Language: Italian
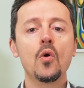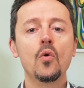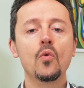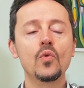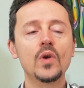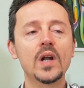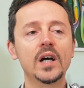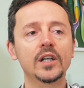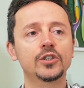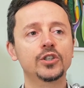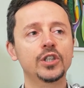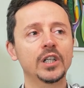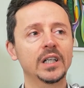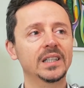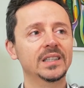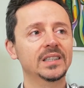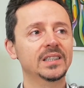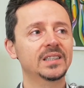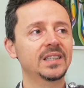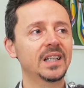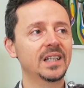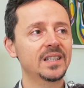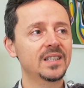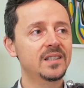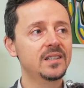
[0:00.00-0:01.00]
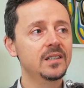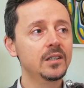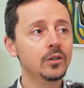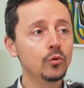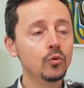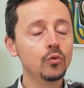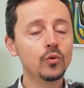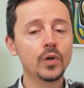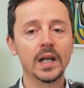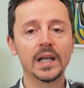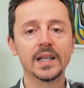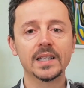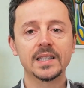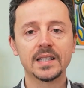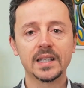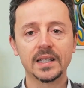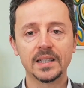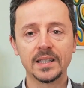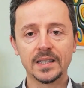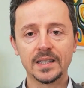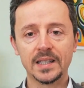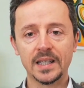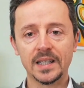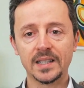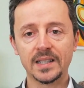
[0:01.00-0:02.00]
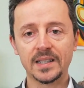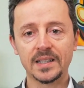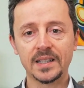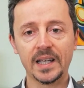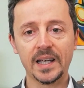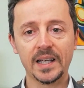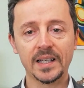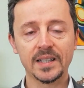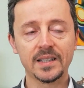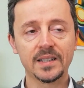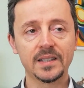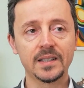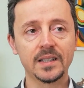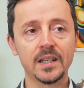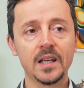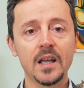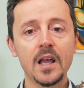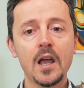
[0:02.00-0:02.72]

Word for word: una certa sicurezza in se stessi,